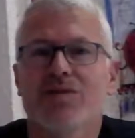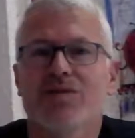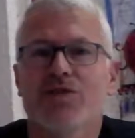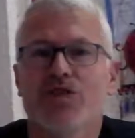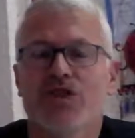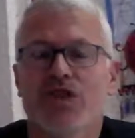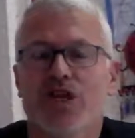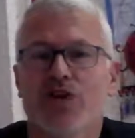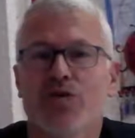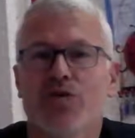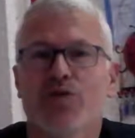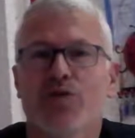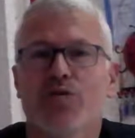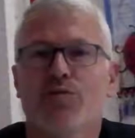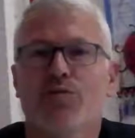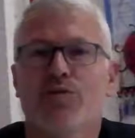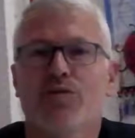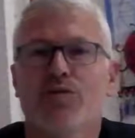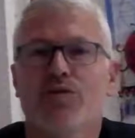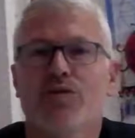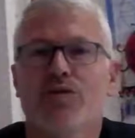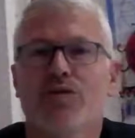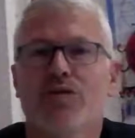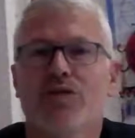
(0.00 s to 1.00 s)
C
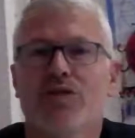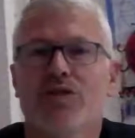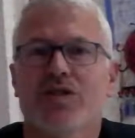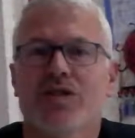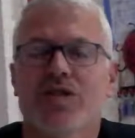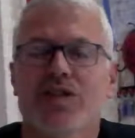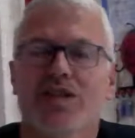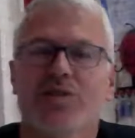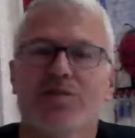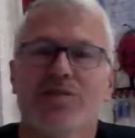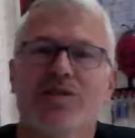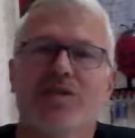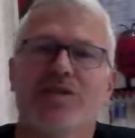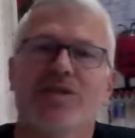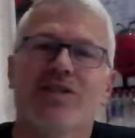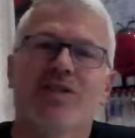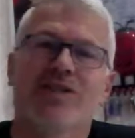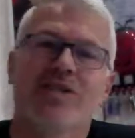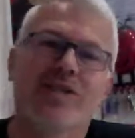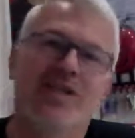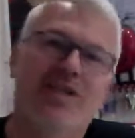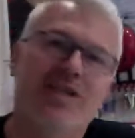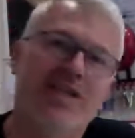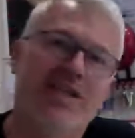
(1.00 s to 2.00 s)
grubunu sıralamasını
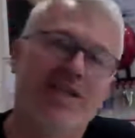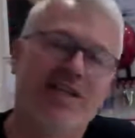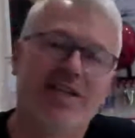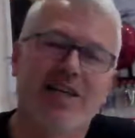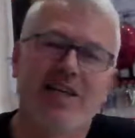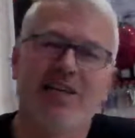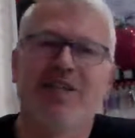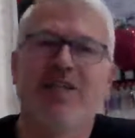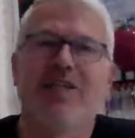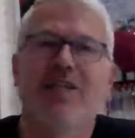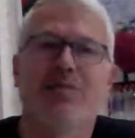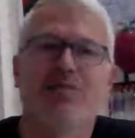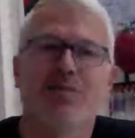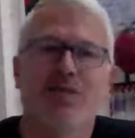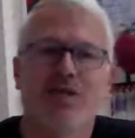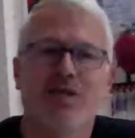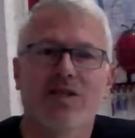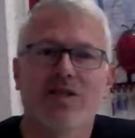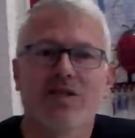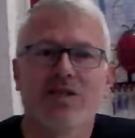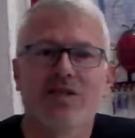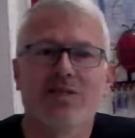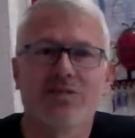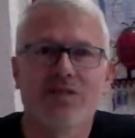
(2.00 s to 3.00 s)
ilgilendiren bir
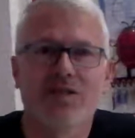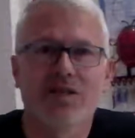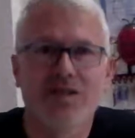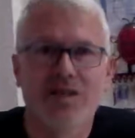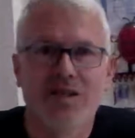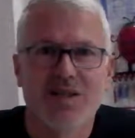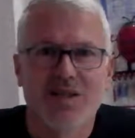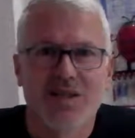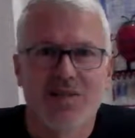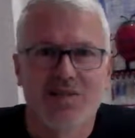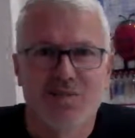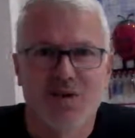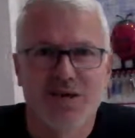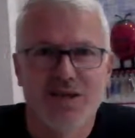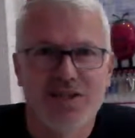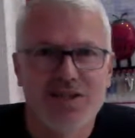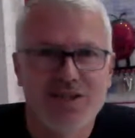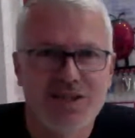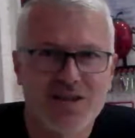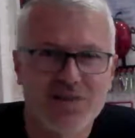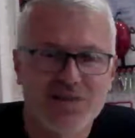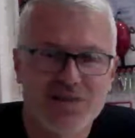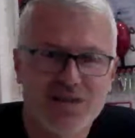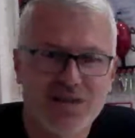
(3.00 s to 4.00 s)
takım
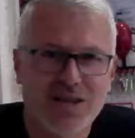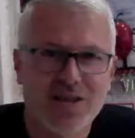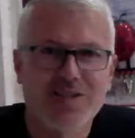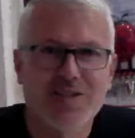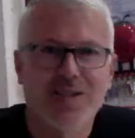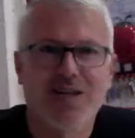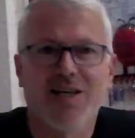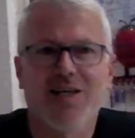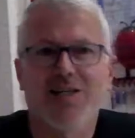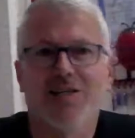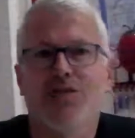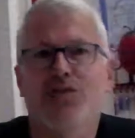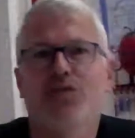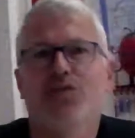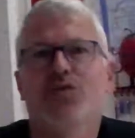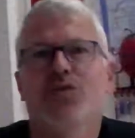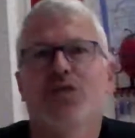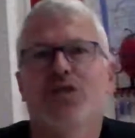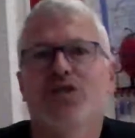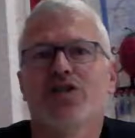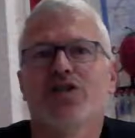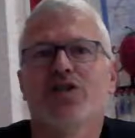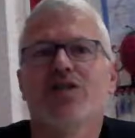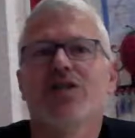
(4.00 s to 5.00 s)
maçlarımız az kaldığı
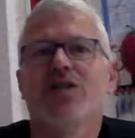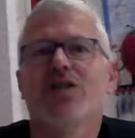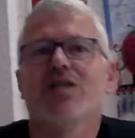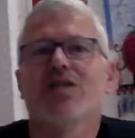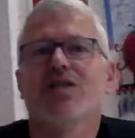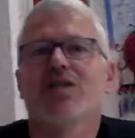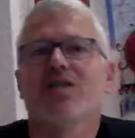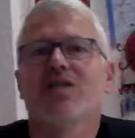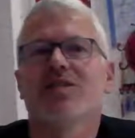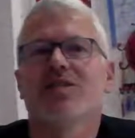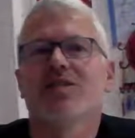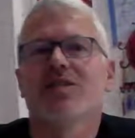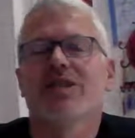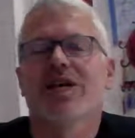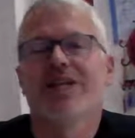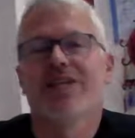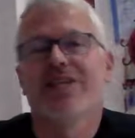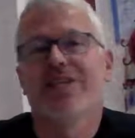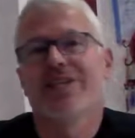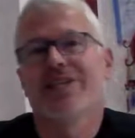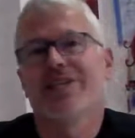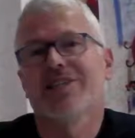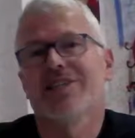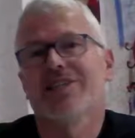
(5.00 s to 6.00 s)
sürece
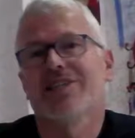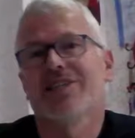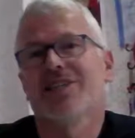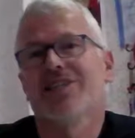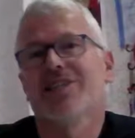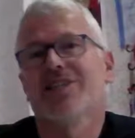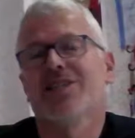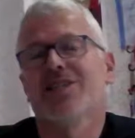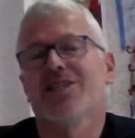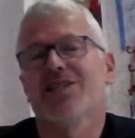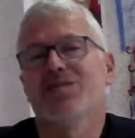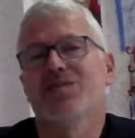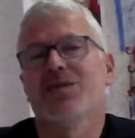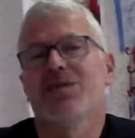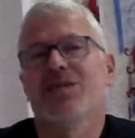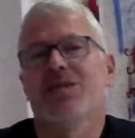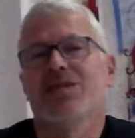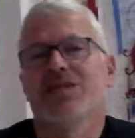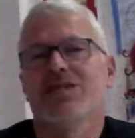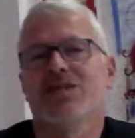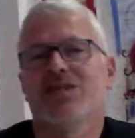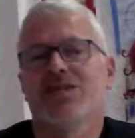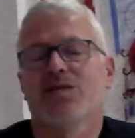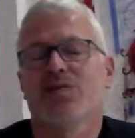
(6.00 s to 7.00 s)
kendi arasındaki takımların
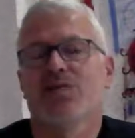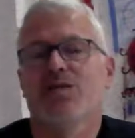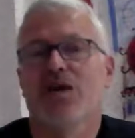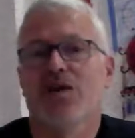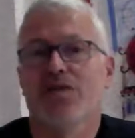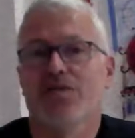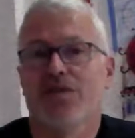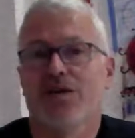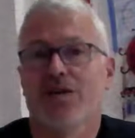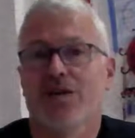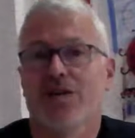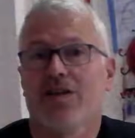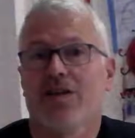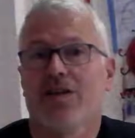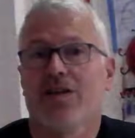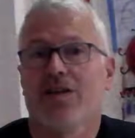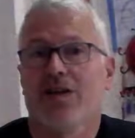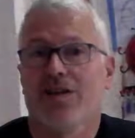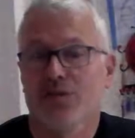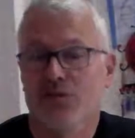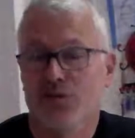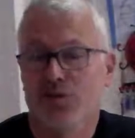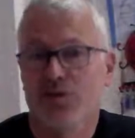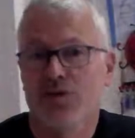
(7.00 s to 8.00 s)
arasındaki puan farkları da
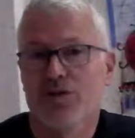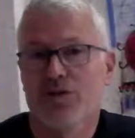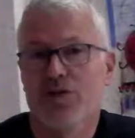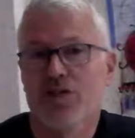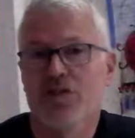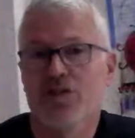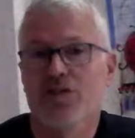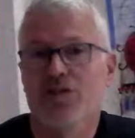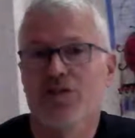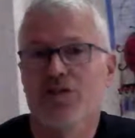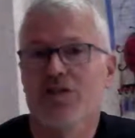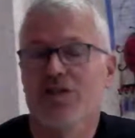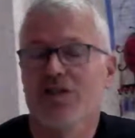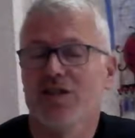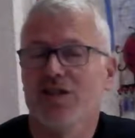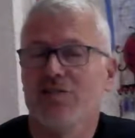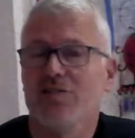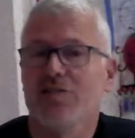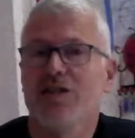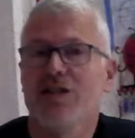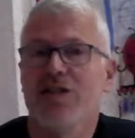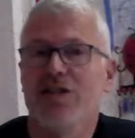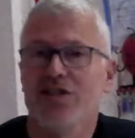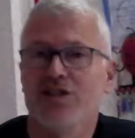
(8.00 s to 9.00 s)
az olduğu için
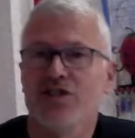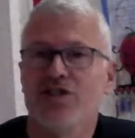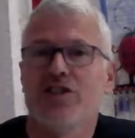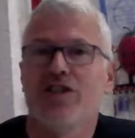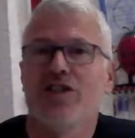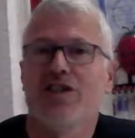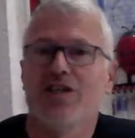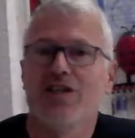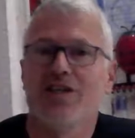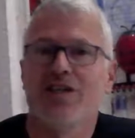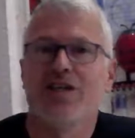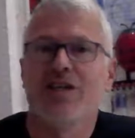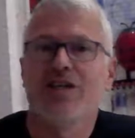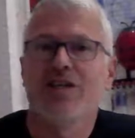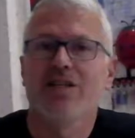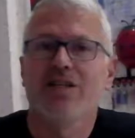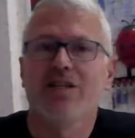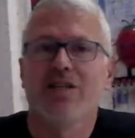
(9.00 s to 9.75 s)
sıralama değişeceğinden